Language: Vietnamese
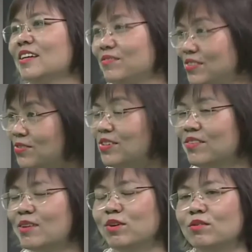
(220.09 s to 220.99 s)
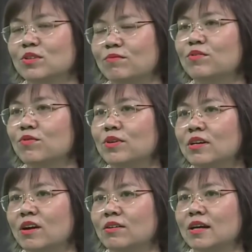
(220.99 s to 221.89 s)
Ví dụ như vậy, một câu chuyện vui vui,
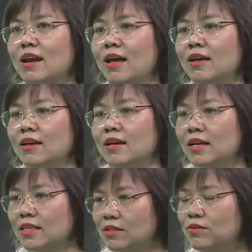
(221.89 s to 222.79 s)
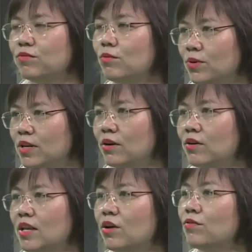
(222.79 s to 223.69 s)
nhưng nói rằng là các tác dụng phụ thì nó
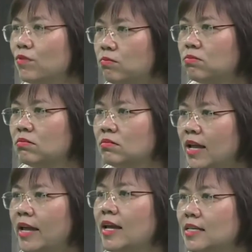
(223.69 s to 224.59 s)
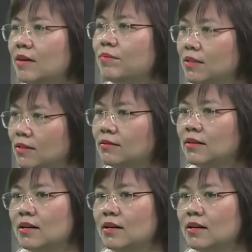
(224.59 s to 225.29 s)
có thể hồi phục nhanh hay chậm, từ từ,